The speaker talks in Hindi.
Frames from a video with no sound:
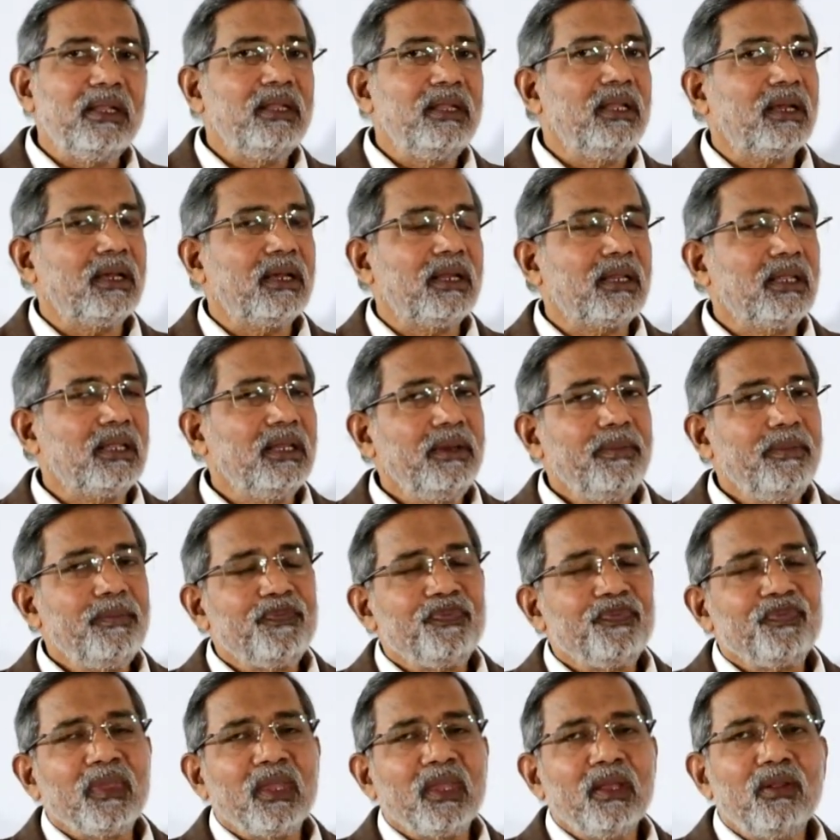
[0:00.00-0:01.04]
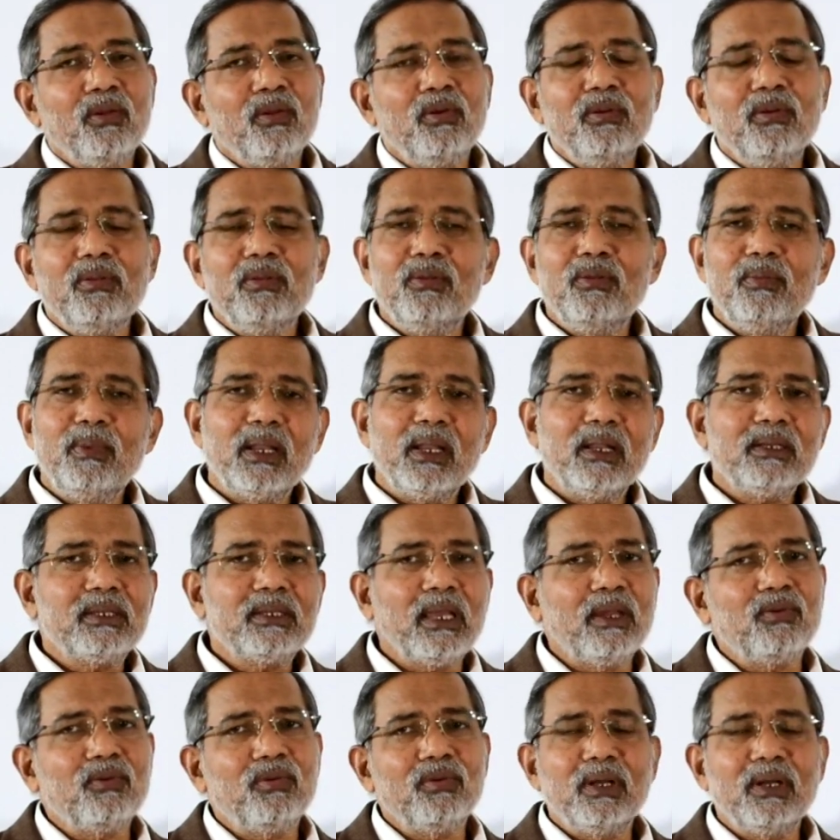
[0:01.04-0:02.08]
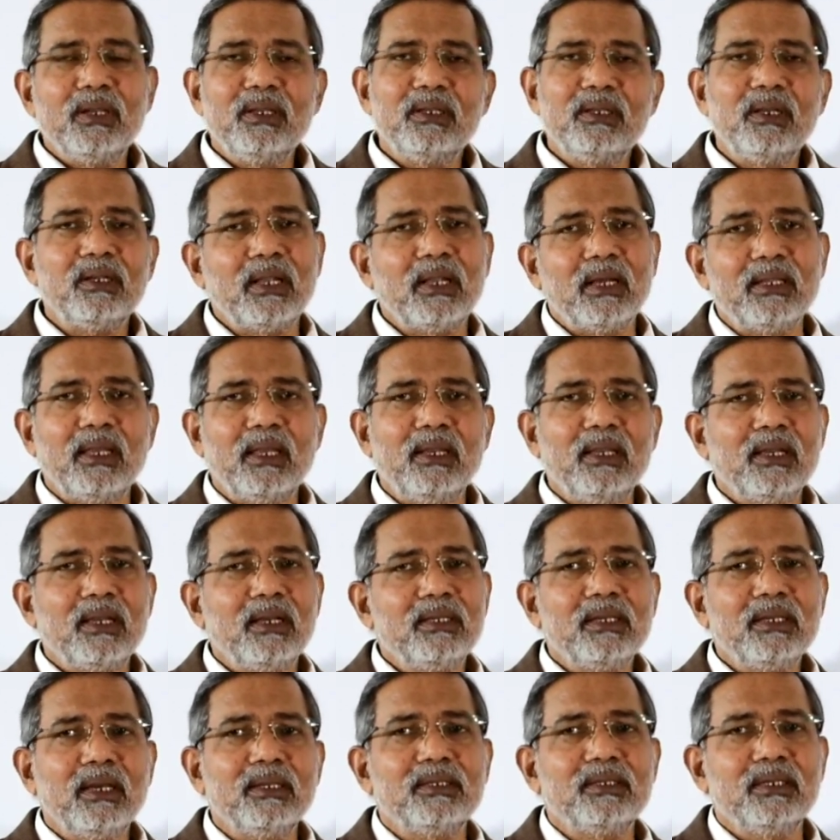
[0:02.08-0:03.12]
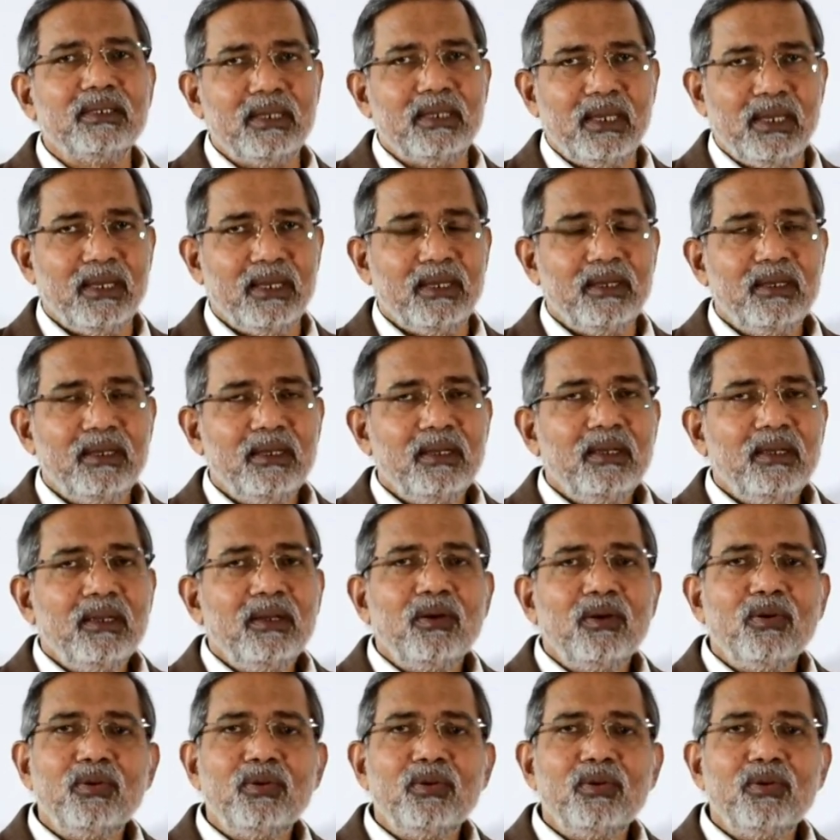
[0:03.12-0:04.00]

ब्रेक दे दे करके तो तुम्हारा साइको का रिजल्ट आ जाने का चांसेज है